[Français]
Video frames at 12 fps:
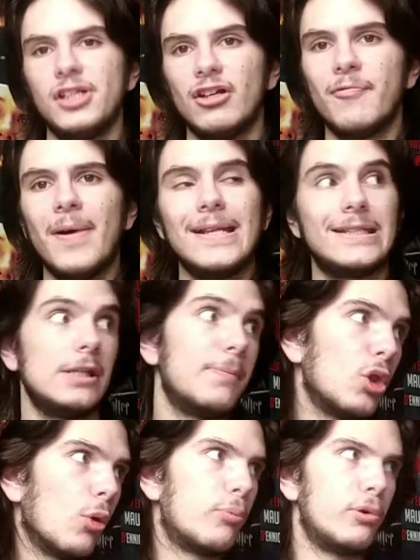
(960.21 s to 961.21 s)
Tien Fan, c'est pas
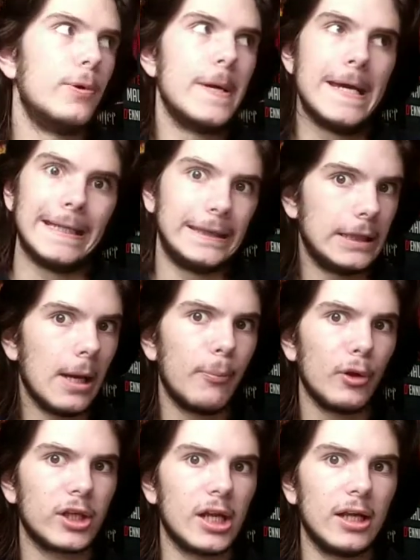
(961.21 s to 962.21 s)
non plus
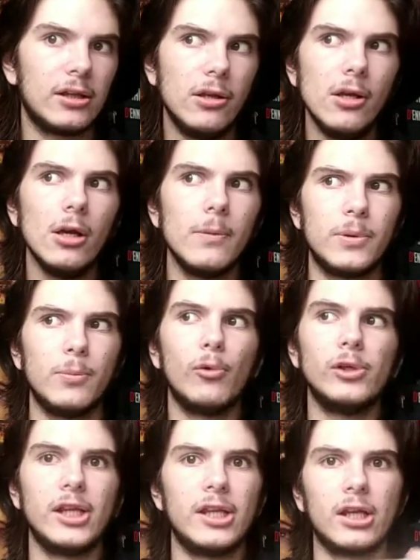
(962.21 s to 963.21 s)
n'importe quel acteur. Et puis bon,
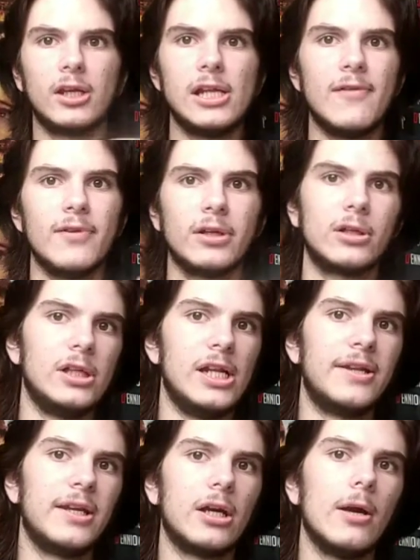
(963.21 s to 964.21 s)
il était, il avait, il
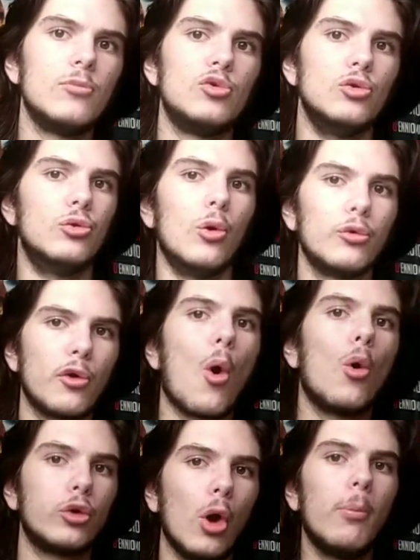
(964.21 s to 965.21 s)
était quand même d'une autre,
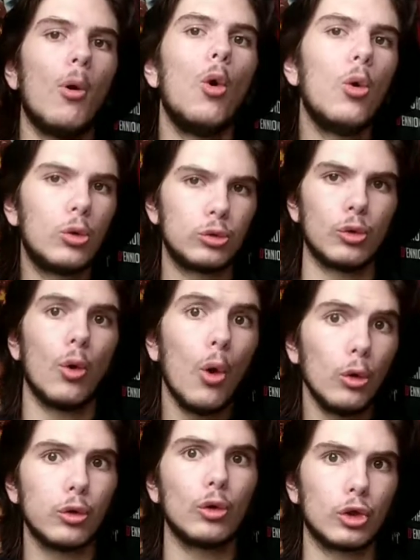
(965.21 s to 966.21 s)
autre,
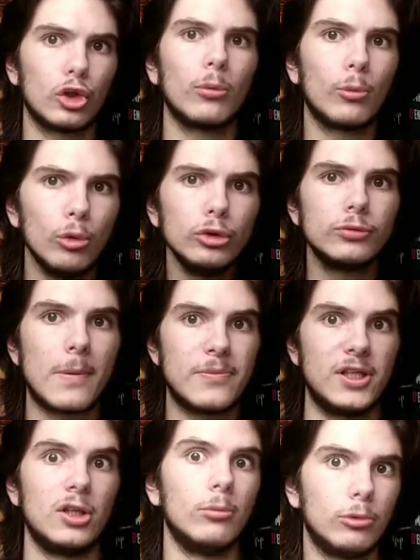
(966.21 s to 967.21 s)
autre, que Tom Cruise, même
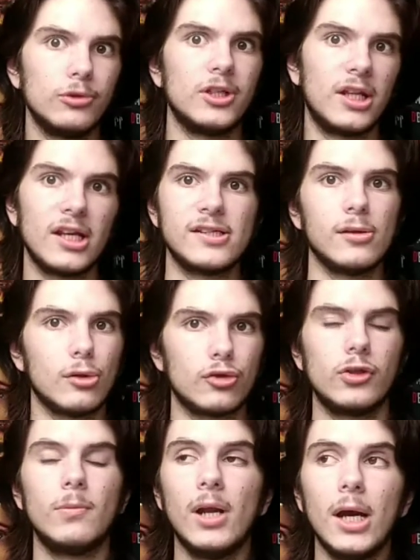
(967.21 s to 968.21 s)
si Tom Cruise était excellent dans ce
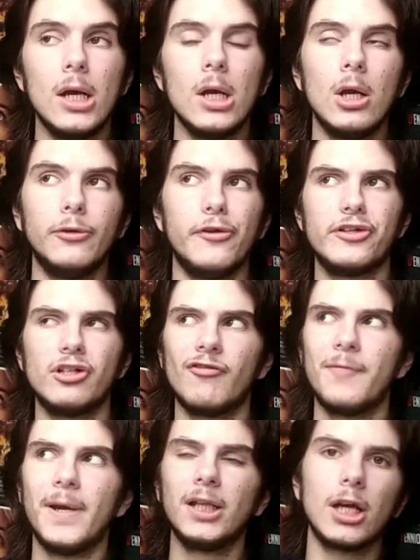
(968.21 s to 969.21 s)
film-là. Tien
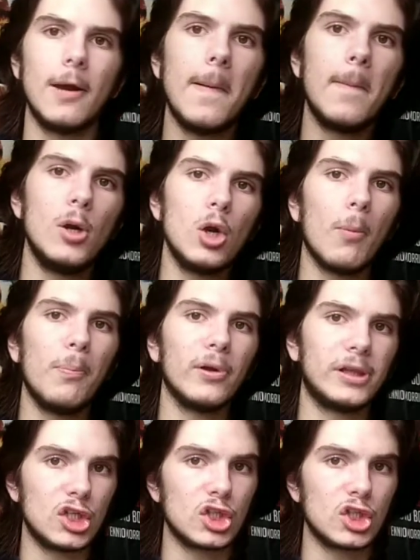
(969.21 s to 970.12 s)
Fan quand même l'emporte